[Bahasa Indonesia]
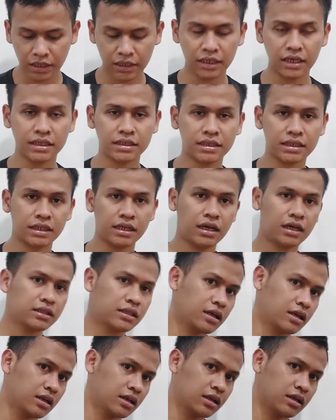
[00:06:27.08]
nilai sendiri
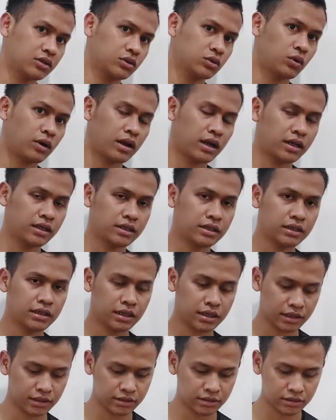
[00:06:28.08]
antara suara ini
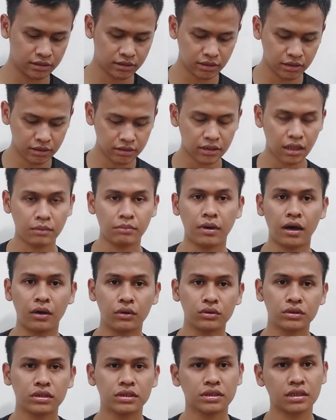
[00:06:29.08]
ya guys tanpa
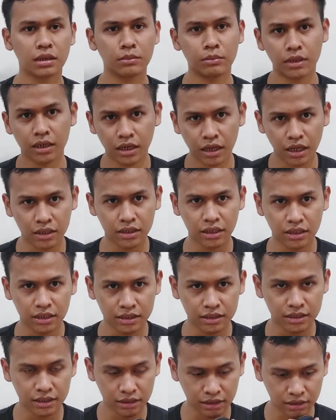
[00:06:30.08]
harus kita mendekatkan
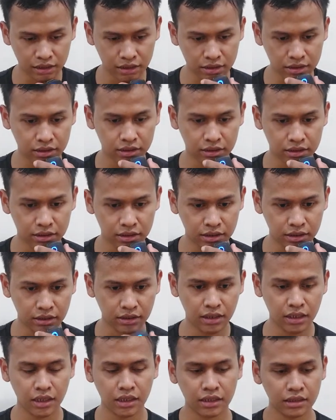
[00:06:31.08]
ke sini ke
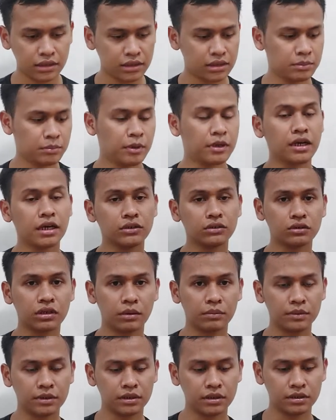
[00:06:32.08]
sini dipegang
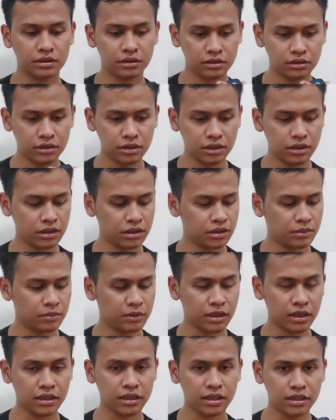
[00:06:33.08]
juga
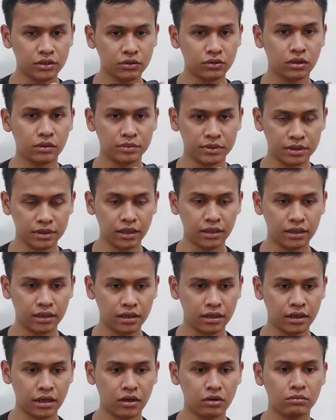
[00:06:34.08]
dipegang gini juga bisa
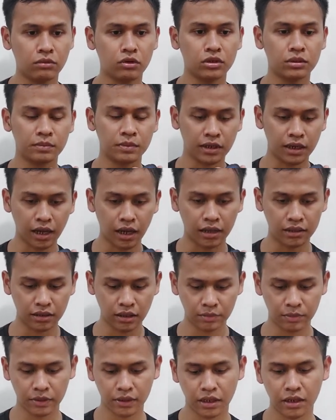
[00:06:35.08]
ya kalau mau dipegang
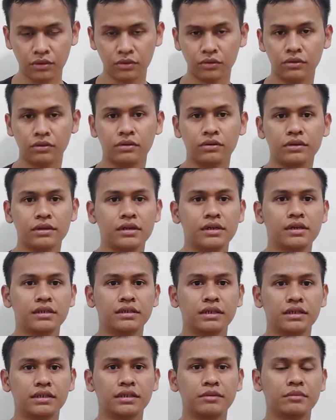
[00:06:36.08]
tapi kalau
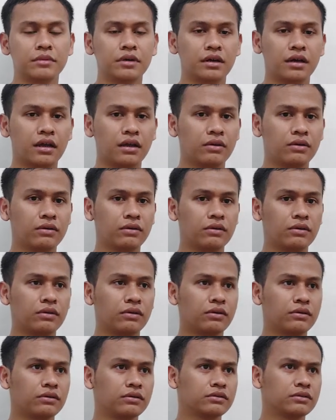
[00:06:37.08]
yang sim kalau
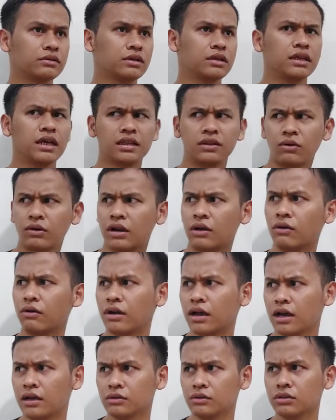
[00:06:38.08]
lihat
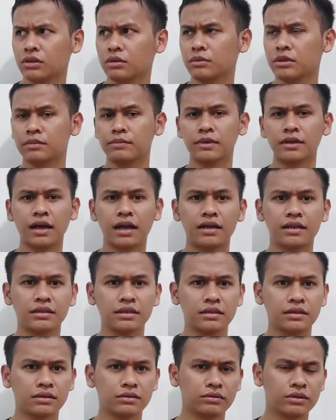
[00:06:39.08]
orang-orang itu teman-teman ada
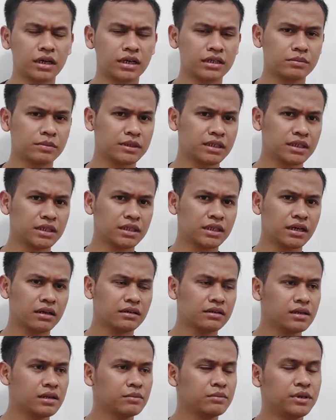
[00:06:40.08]
yang menggunakan seperti ini kan
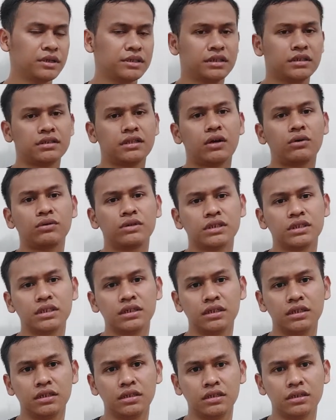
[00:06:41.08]
biasanya taruh di
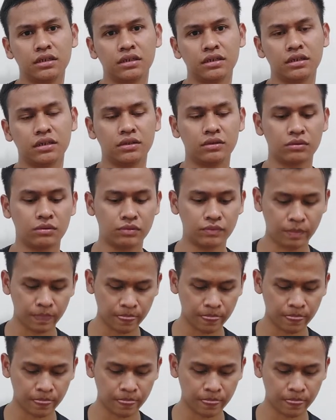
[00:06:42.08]
sini gitu